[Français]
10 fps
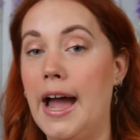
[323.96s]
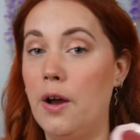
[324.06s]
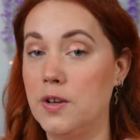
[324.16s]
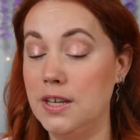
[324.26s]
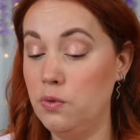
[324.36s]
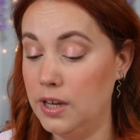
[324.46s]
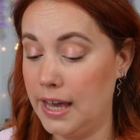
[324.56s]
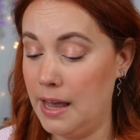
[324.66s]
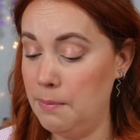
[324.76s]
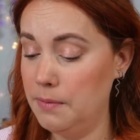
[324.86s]
Alors c'est du
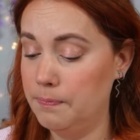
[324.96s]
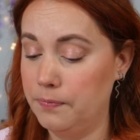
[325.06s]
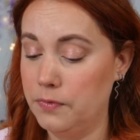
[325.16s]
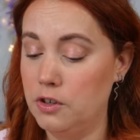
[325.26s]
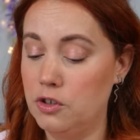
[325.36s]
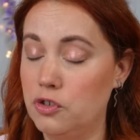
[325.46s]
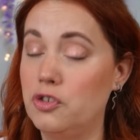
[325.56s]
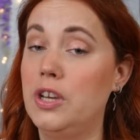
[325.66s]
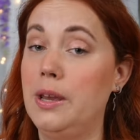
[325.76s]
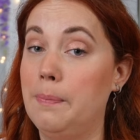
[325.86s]
crème.
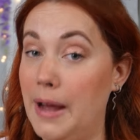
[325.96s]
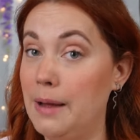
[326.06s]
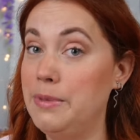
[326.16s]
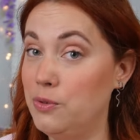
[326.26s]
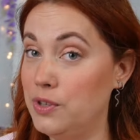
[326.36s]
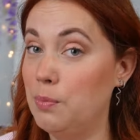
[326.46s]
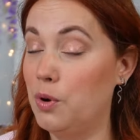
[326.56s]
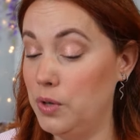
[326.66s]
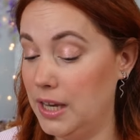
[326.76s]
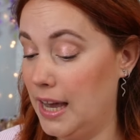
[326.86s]
J'ai pas l'habitude des
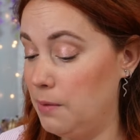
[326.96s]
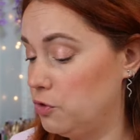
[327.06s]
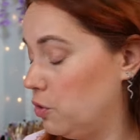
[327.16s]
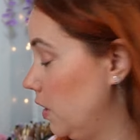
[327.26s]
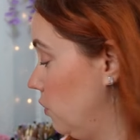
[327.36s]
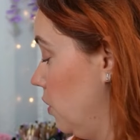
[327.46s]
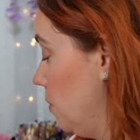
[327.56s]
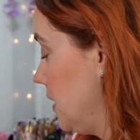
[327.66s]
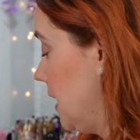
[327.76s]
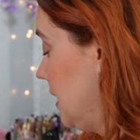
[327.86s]
produits crème, je crois que tu
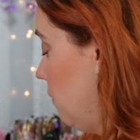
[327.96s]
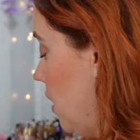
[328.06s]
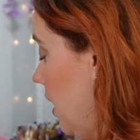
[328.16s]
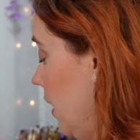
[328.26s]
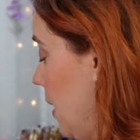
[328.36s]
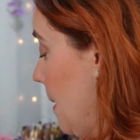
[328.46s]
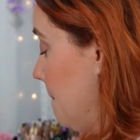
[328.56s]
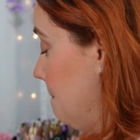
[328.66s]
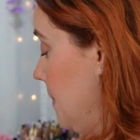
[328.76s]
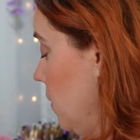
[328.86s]
commences à le savoir.
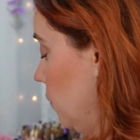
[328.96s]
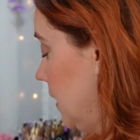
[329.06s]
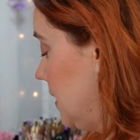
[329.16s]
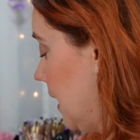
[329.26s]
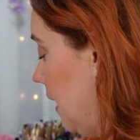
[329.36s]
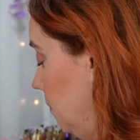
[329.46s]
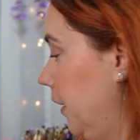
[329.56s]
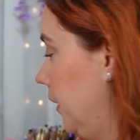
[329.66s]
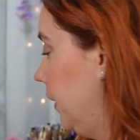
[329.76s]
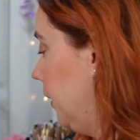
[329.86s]
Mais on testera.
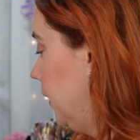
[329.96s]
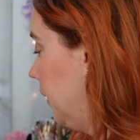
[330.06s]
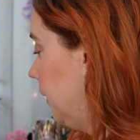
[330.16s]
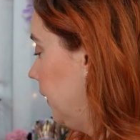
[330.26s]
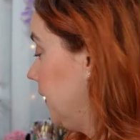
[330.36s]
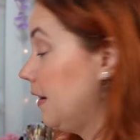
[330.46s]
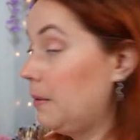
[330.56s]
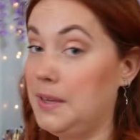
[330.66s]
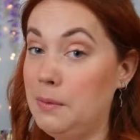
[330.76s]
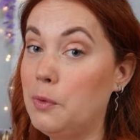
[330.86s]
Euh, ça
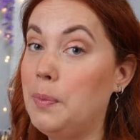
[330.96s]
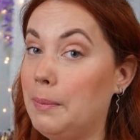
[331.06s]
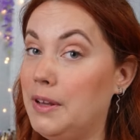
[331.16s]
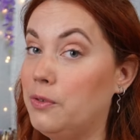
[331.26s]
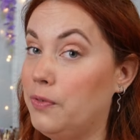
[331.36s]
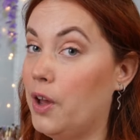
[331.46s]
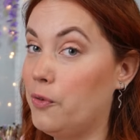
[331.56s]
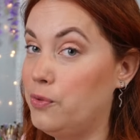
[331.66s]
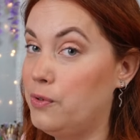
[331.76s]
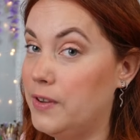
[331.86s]
va peut-être me permettre de faire
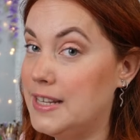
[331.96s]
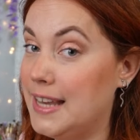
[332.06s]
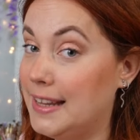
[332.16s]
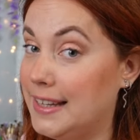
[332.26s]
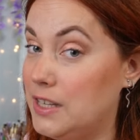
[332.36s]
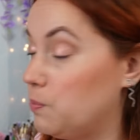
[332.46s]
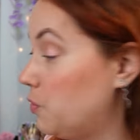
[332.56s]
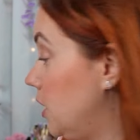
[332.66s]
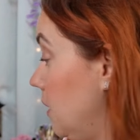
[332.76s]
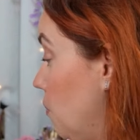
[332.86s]
un full face Catrice
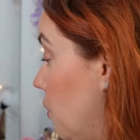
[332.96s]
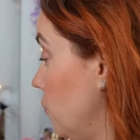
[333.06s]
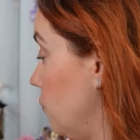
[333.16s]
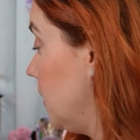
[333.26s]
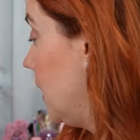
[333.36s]
prochainement, tout ce